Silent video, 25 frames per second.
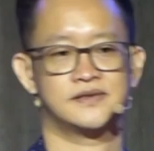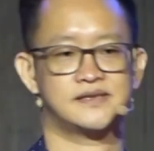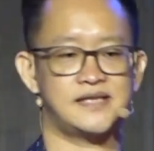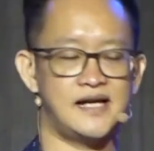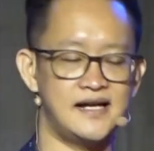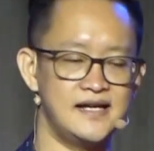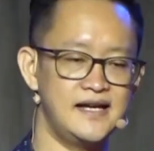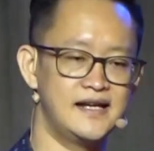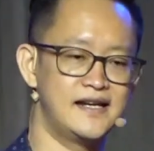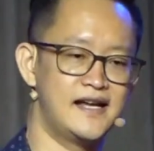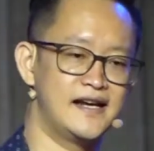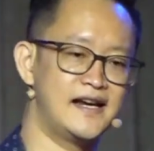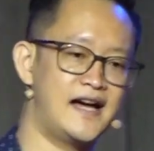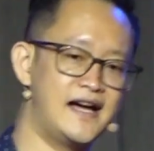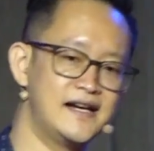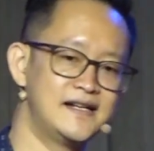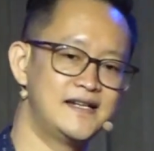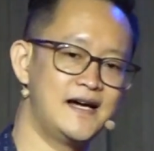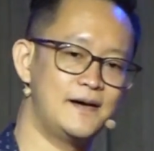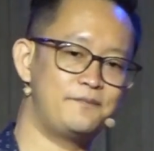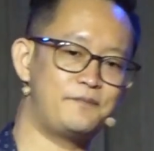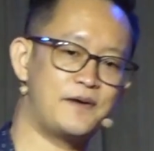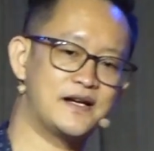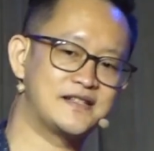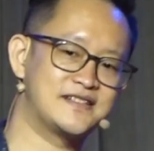Saya dan
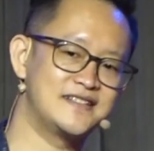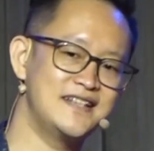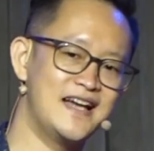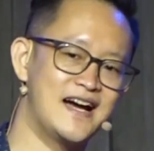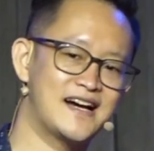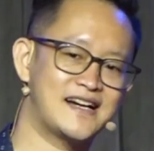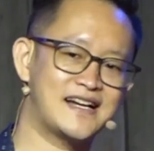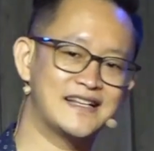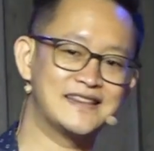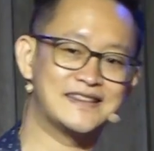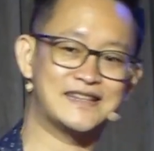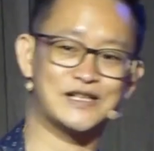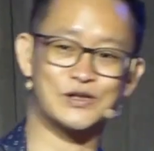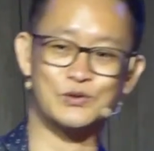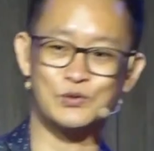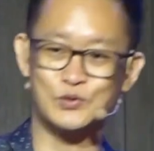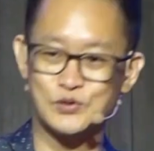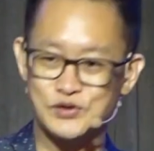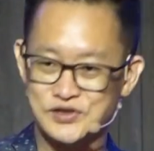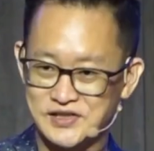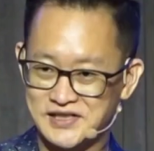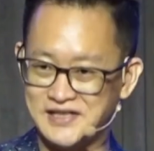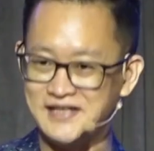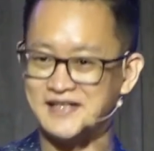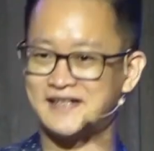Anda pastinya akan
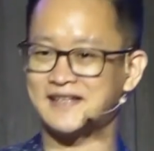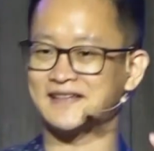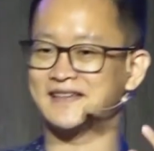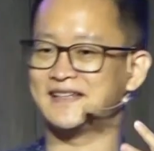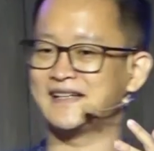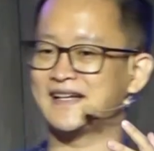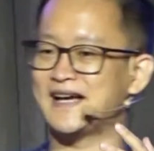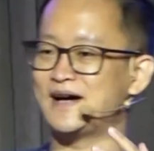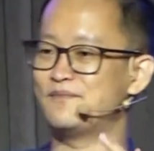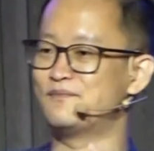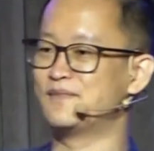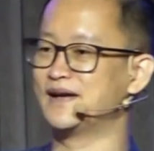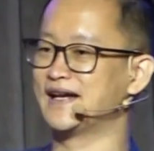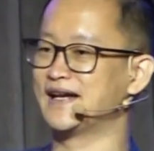terusik ketika